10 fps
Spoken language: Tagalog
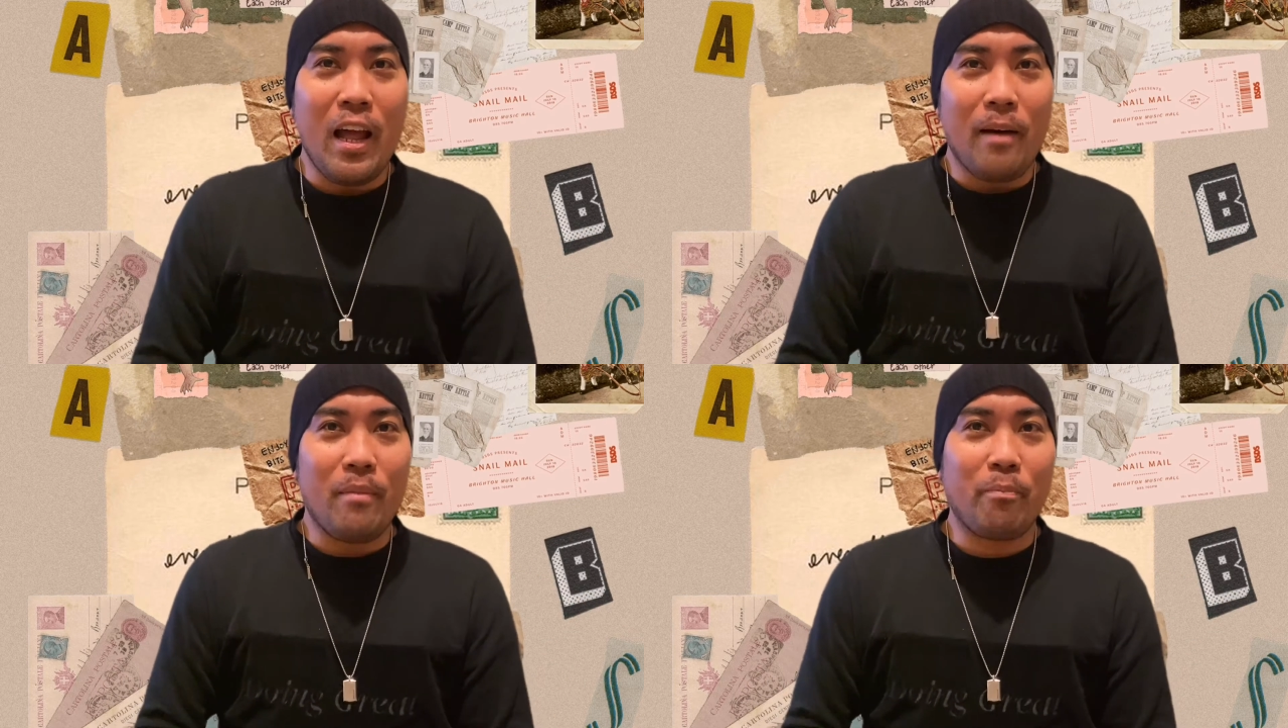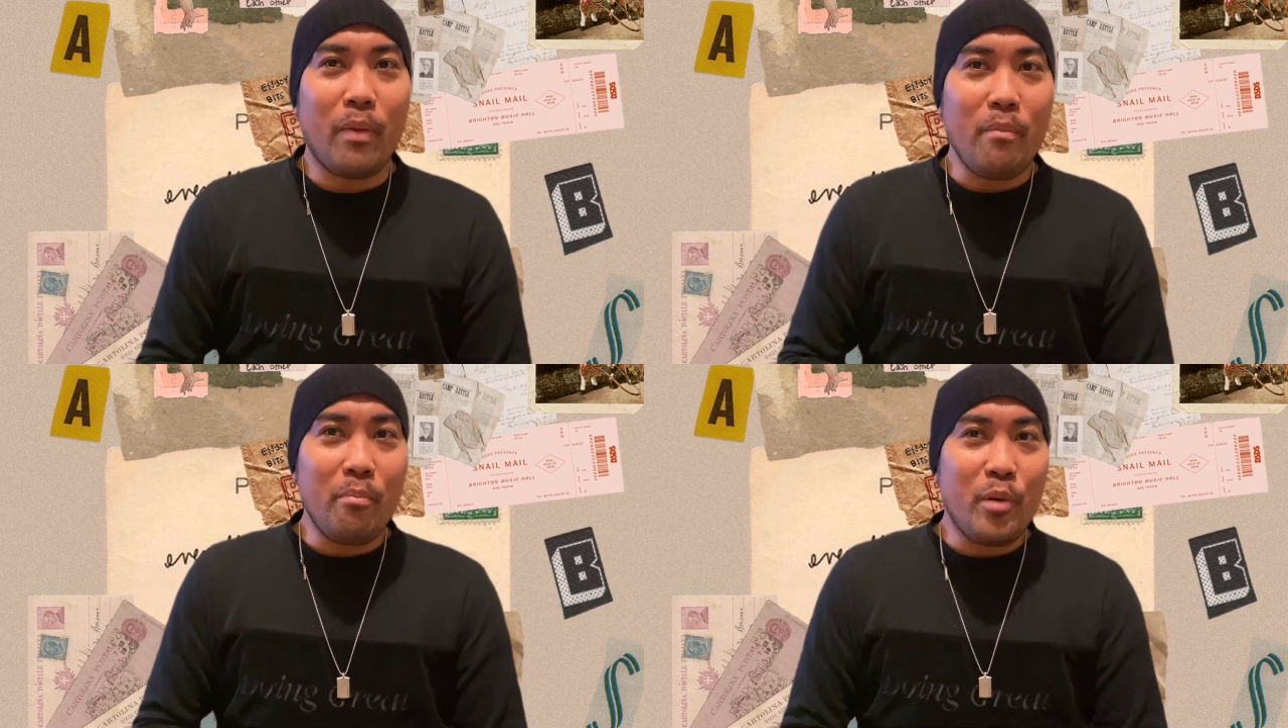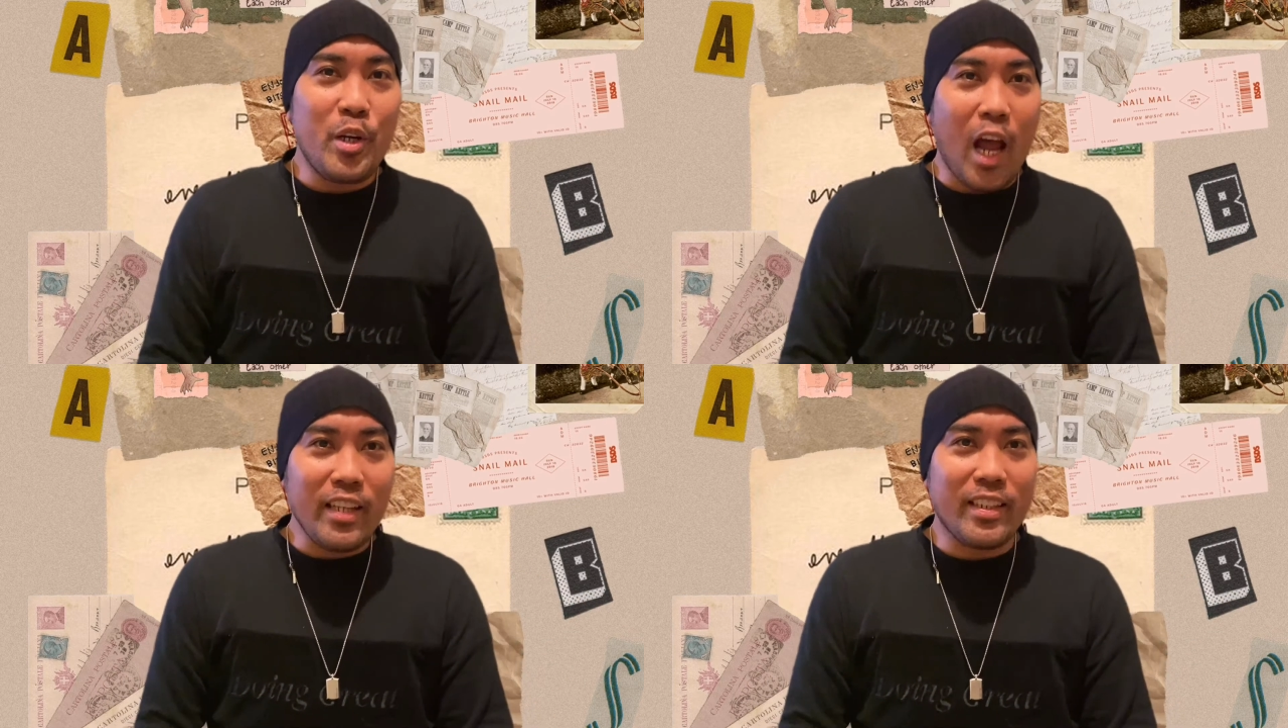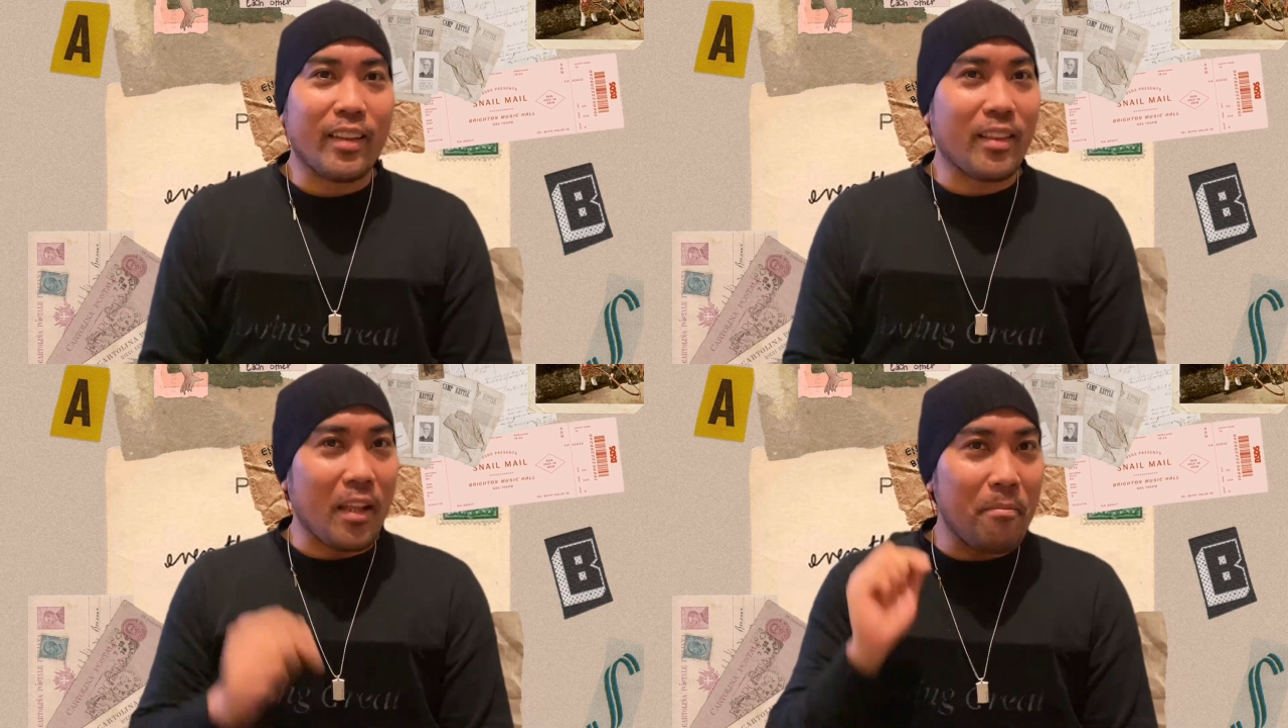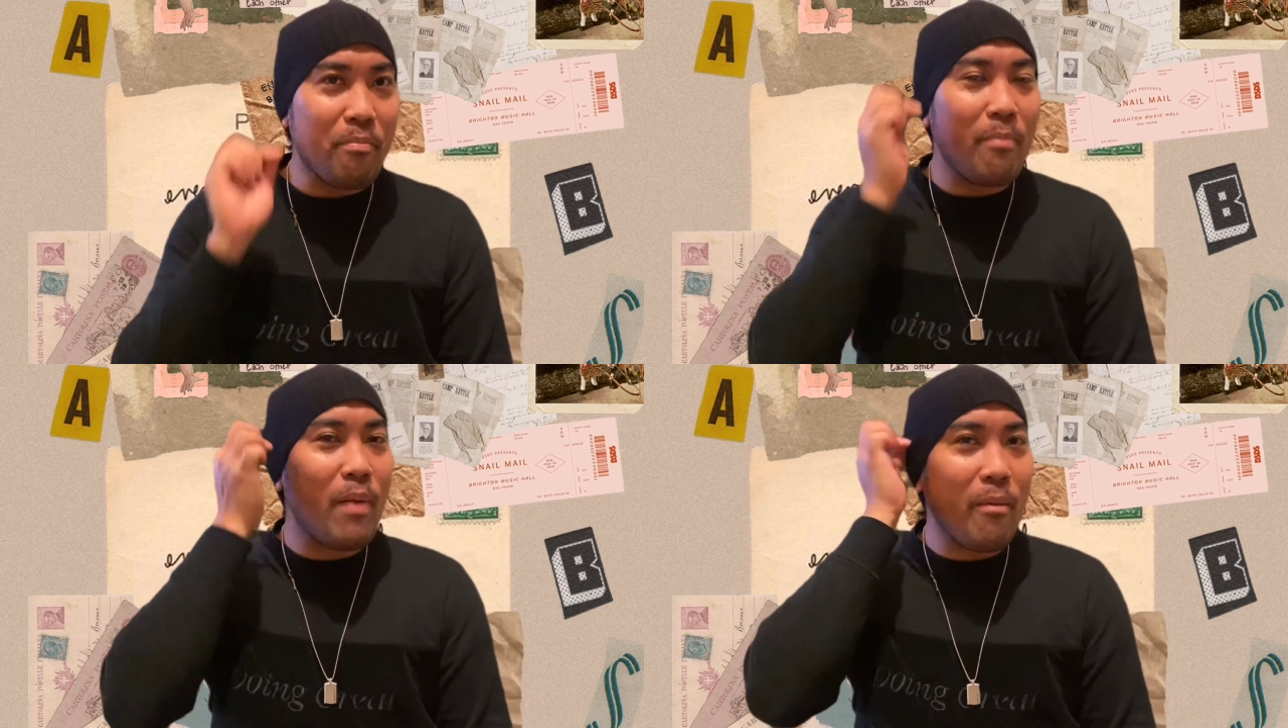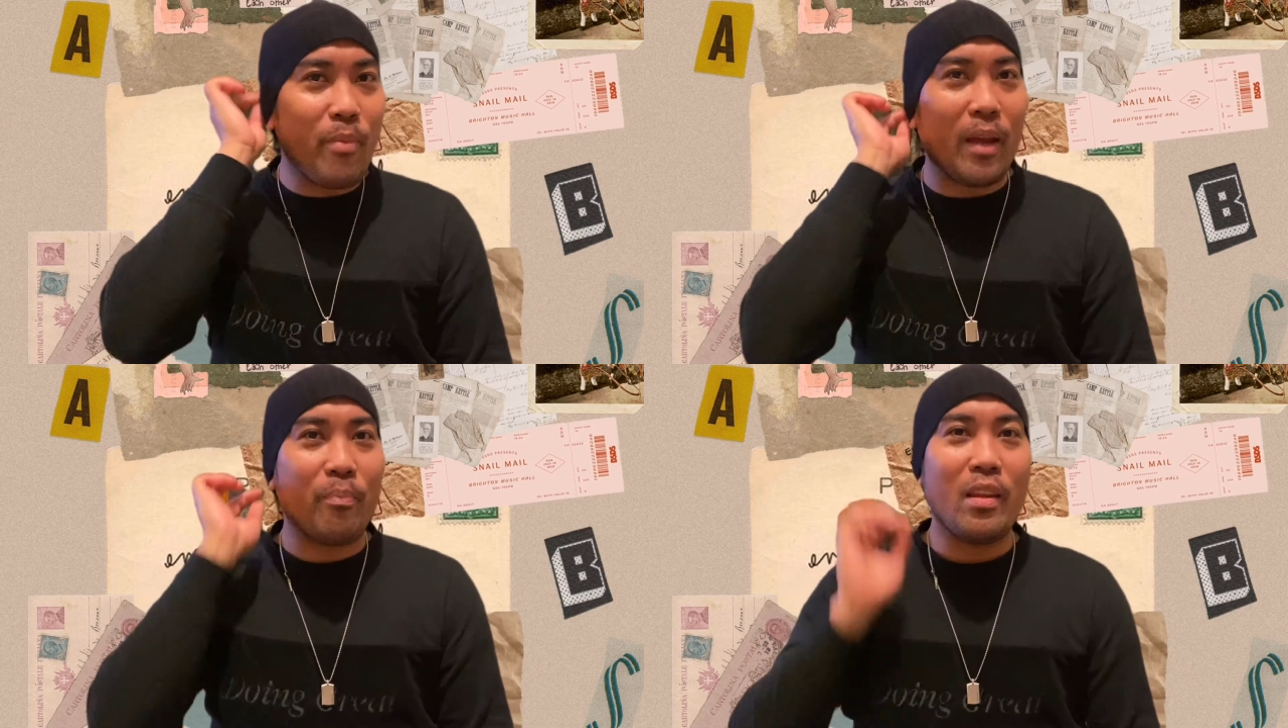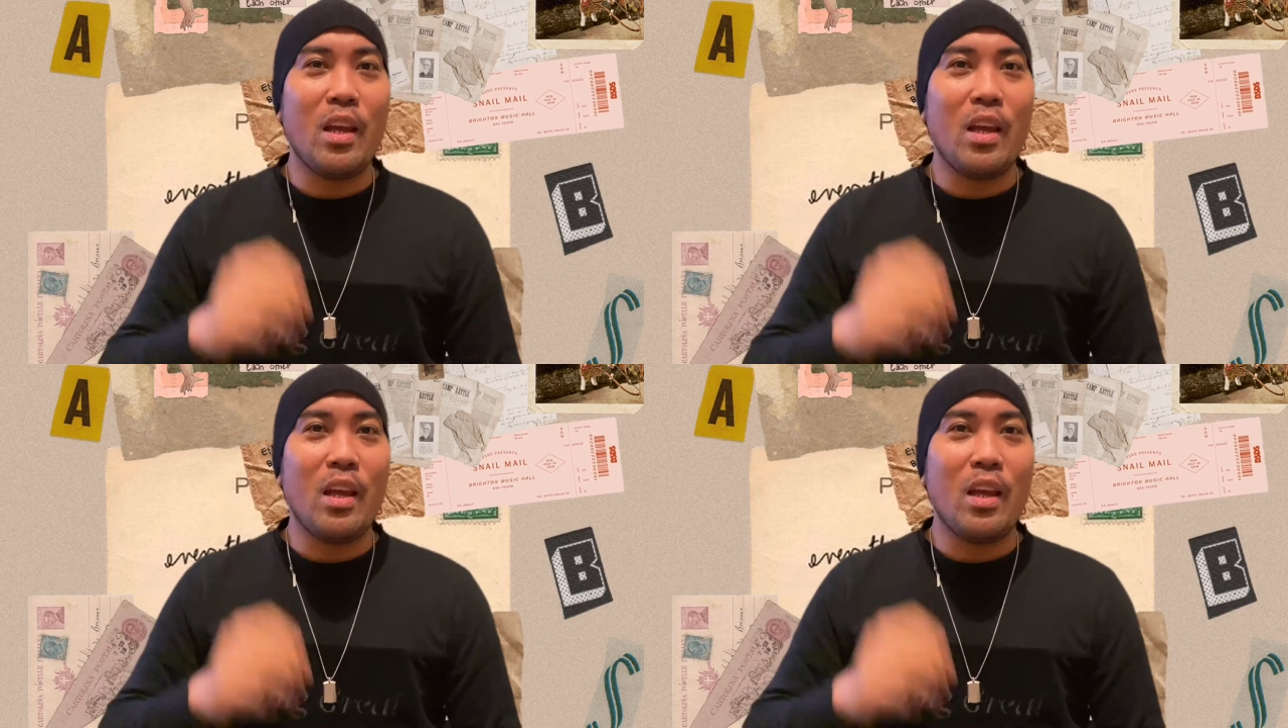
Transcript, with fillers: Magpamember na sa Team Pabebe.